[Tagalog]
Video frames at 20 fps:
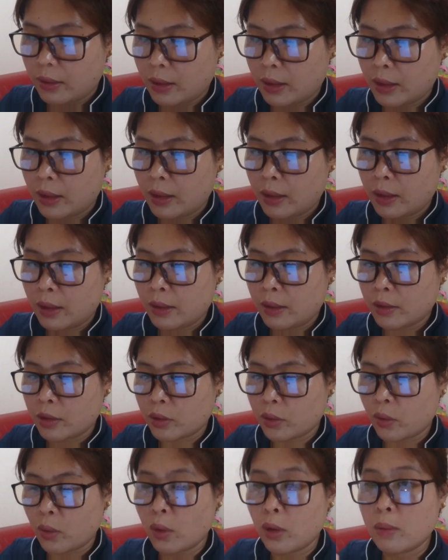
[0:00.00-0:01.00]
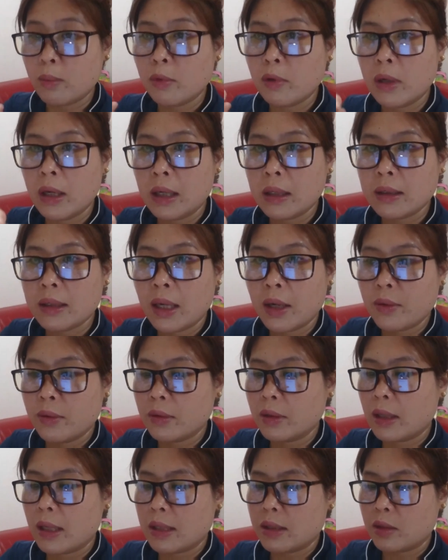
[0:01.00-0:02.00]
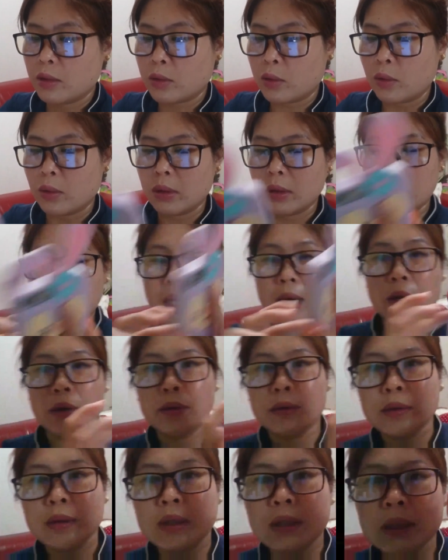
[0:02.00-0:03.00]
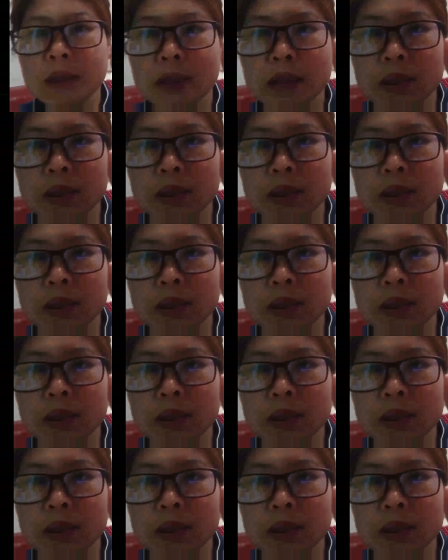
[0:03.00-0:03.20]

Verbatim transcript: i-scroll mo lang down, guys. Scroll down.